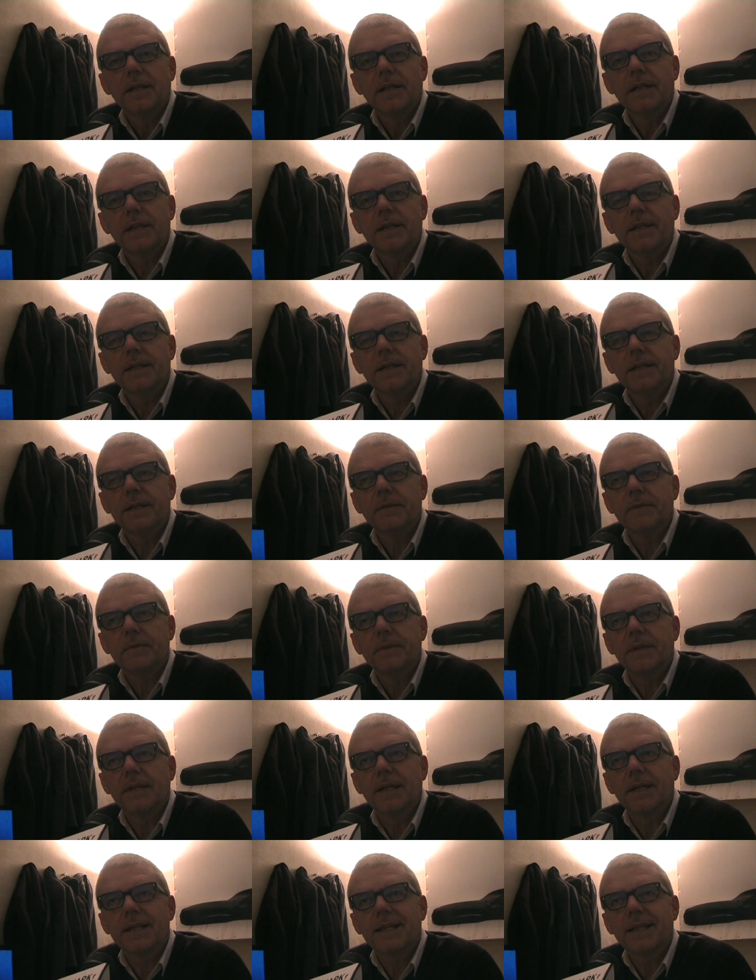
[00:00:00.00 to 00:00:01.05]
Eh,
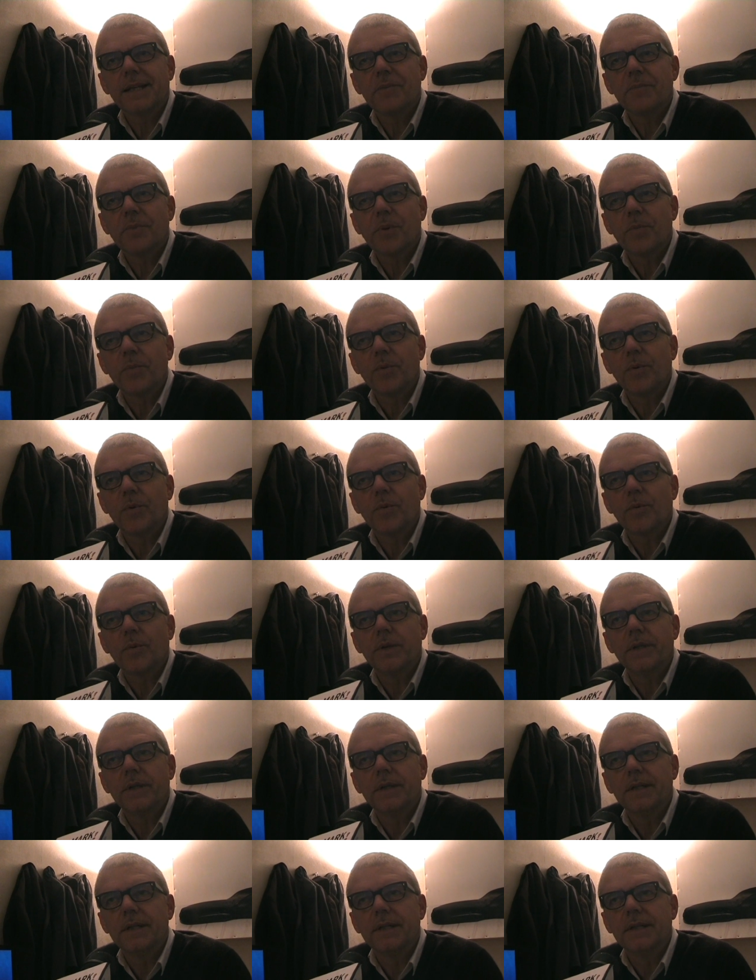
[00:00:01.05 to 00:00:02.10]
in realtà è proprio
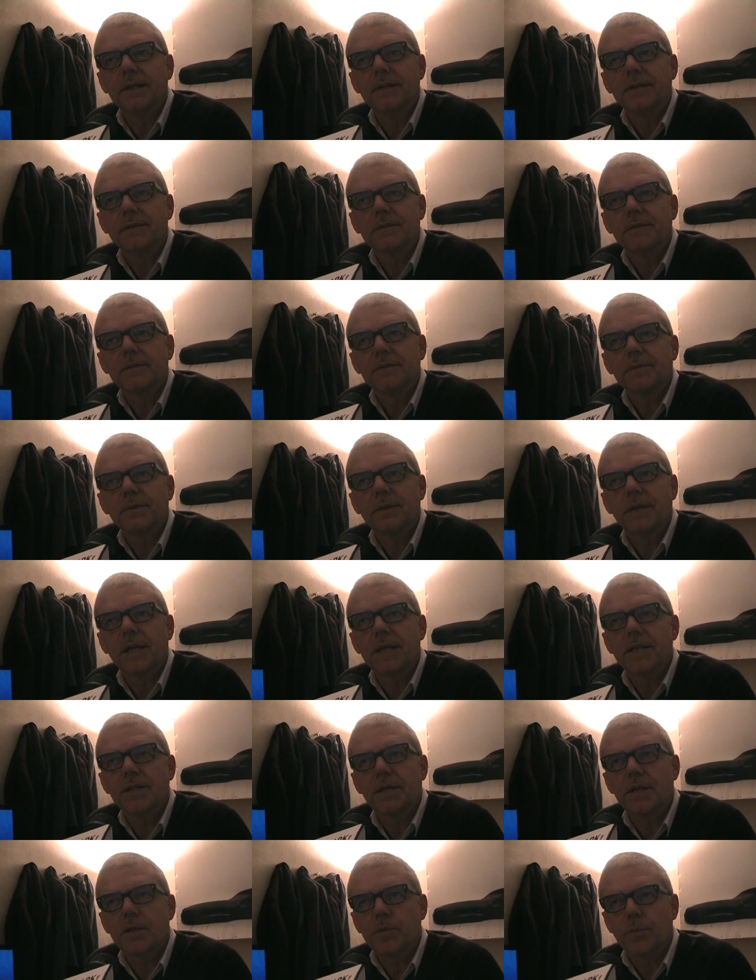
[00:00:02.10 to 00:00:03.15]
quel,
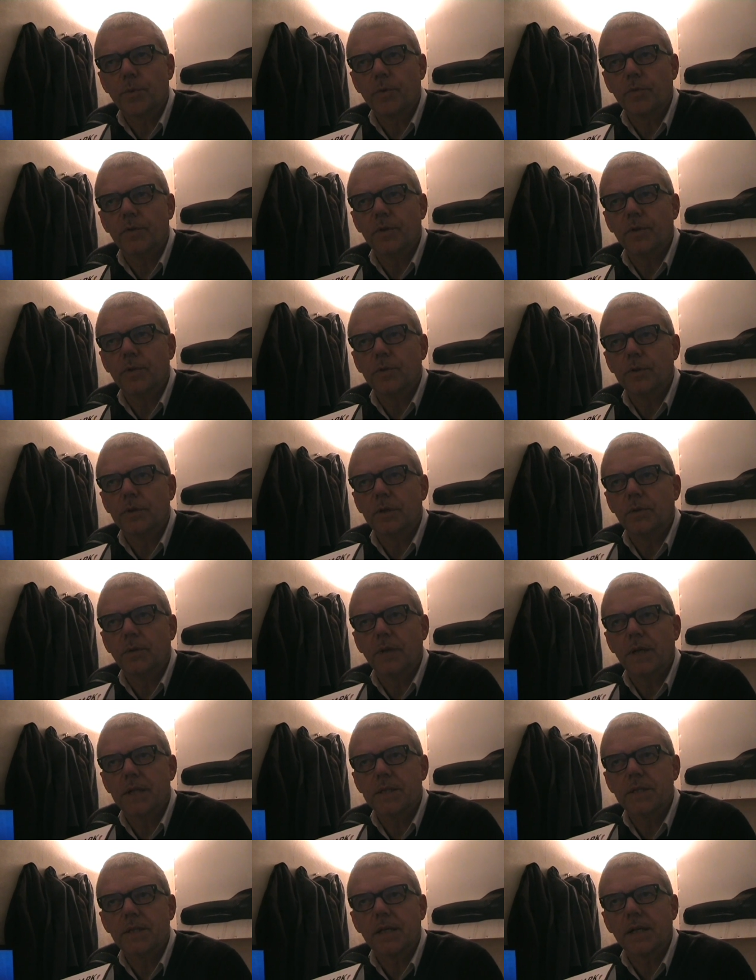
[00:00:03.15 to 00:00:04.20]
quell'essere sprovveduti,
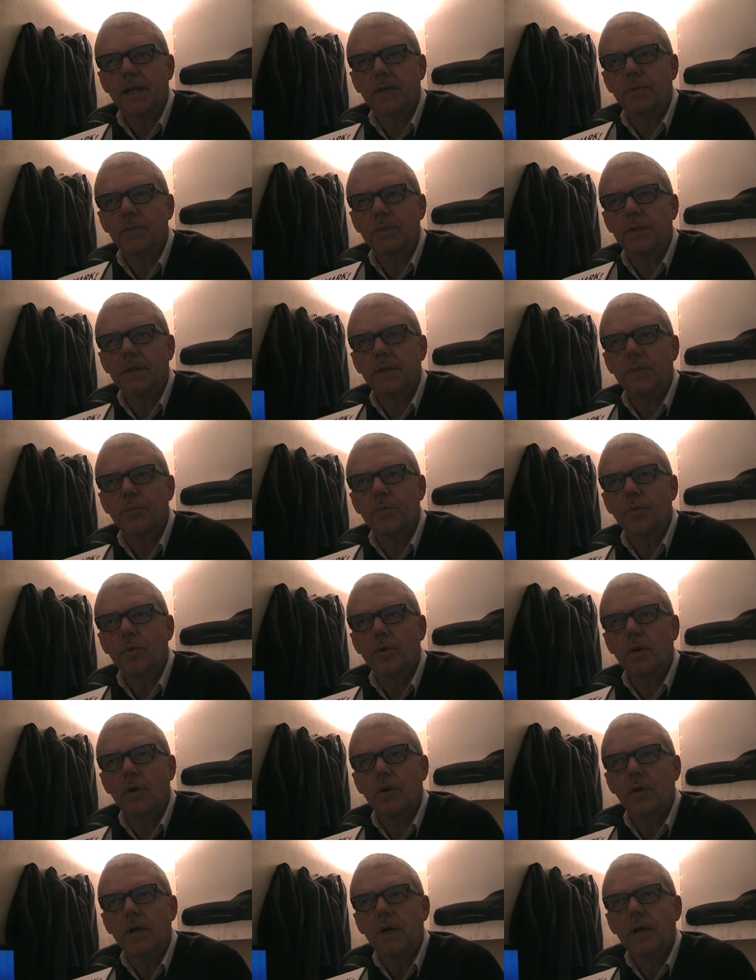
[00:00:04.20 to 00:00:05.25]
quell'essere dire,
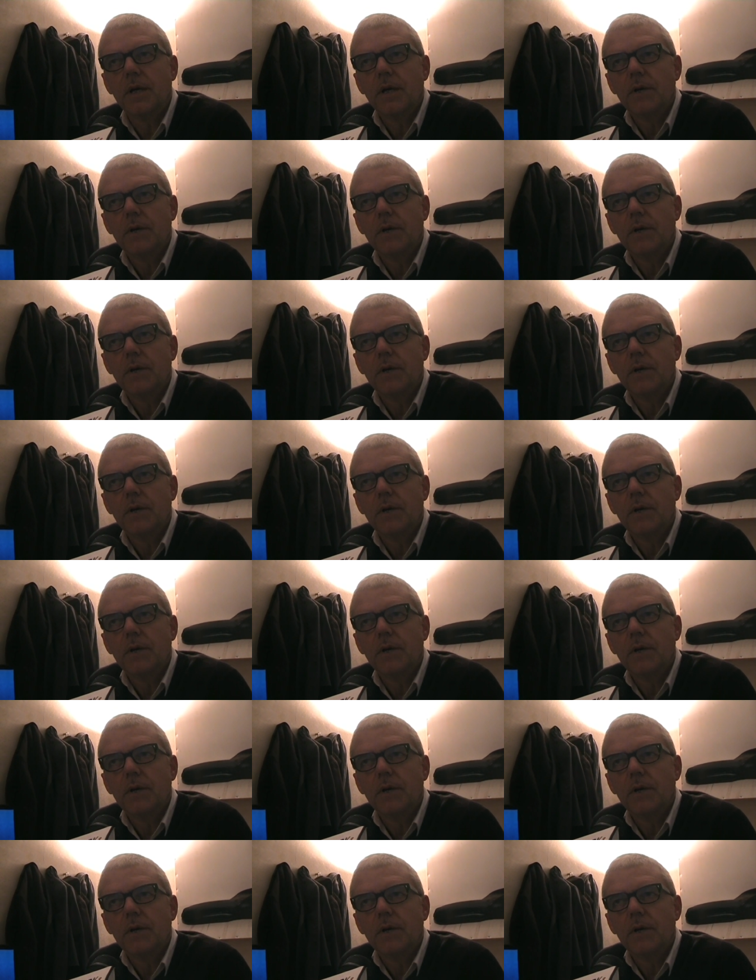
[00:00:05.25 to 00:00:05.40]
più,